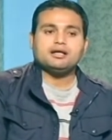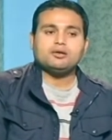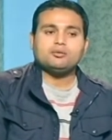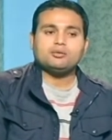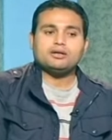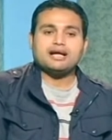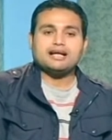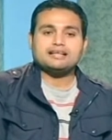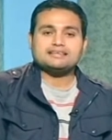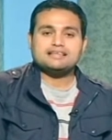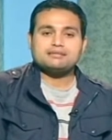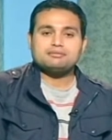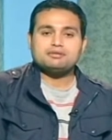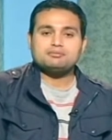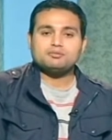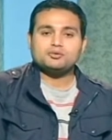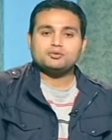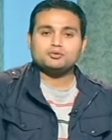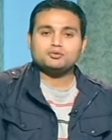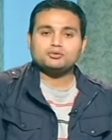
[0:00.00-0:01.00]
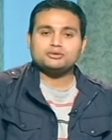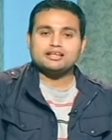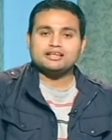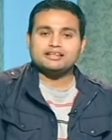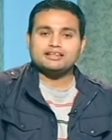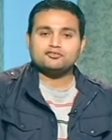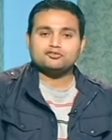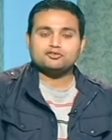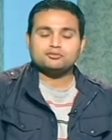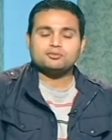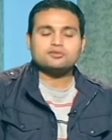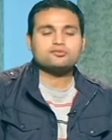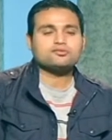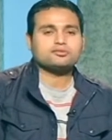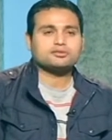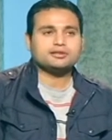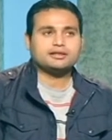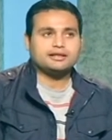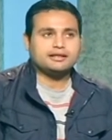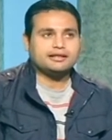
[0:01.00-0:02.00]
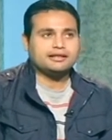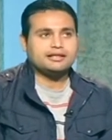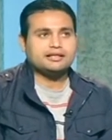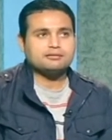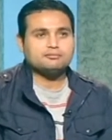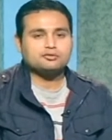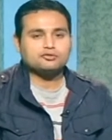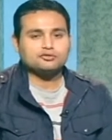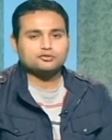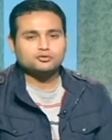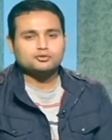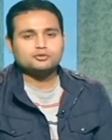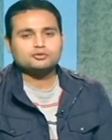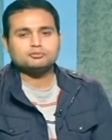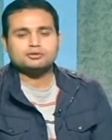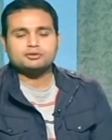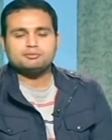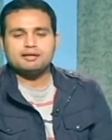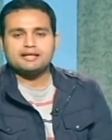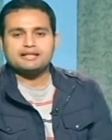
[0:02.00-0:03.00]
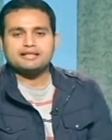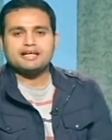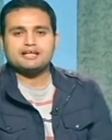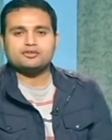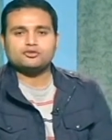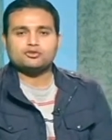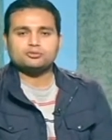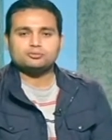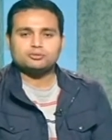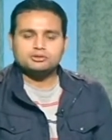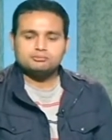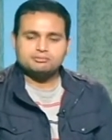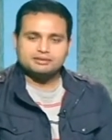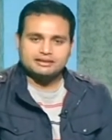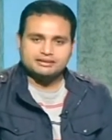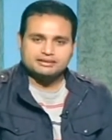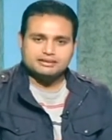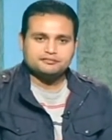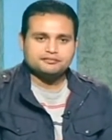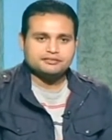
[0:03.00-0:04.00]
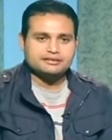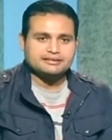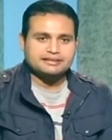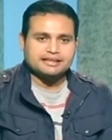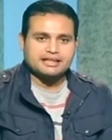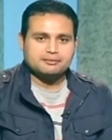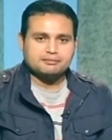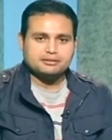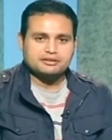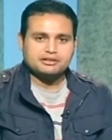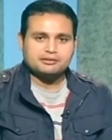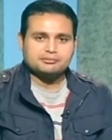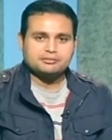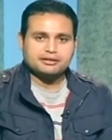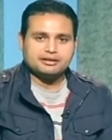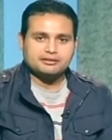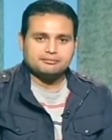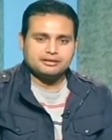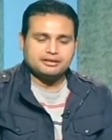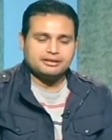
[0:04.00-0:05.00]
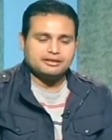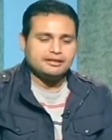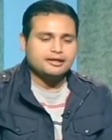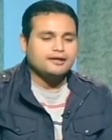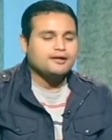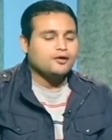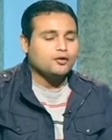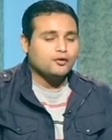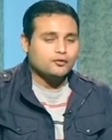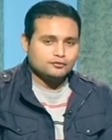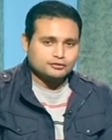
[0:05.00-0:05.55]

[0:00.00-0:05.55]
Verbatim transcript: او الاحزاب الموجوده هنا في مصر اللي هي المفروض بيبقى ليها دور مهم جدا في الانتخابات البرلمانيه